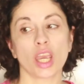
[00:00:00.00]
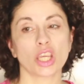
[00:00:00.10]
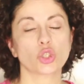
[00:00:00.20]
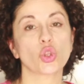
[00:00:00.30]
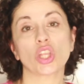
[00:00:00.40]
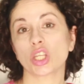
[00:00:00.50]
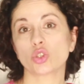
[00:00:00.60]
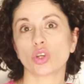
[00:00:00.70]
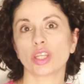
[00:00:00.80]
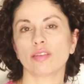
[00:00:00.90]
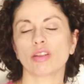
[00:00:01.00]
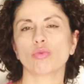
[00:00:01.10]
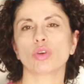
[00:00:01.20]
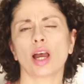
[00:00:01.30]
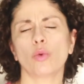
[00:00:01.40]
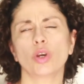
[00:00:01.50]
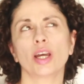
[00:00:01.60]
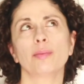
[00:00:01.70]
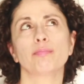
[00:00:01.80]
Eso de hecho ha llevado a una